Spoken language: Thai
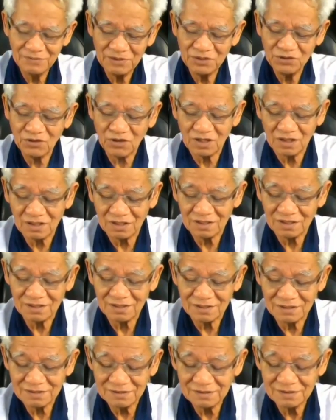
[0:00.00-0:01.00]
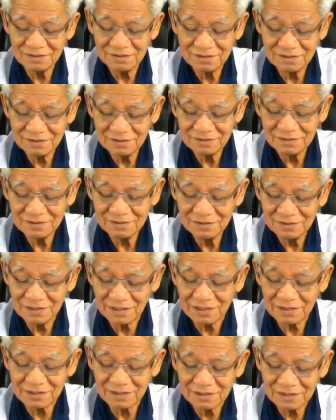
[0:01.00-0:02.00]
มันหย่อน เออ
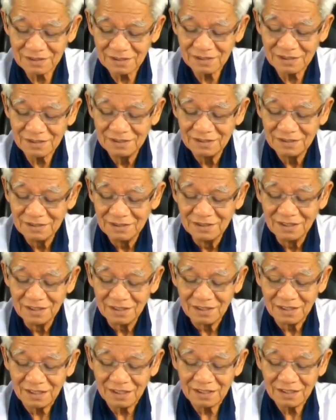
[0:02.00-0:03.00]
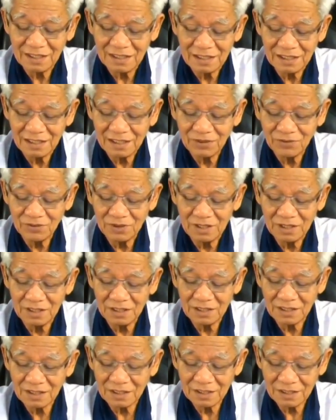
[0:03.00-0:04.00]
ใจใจใจง่ายๆนะคุณ
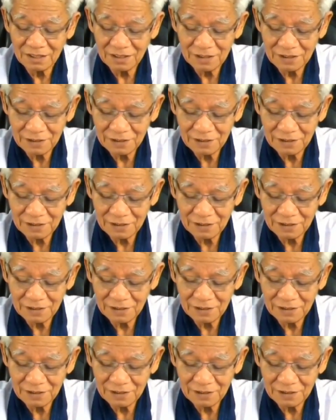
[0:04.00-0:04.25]
ดินนะ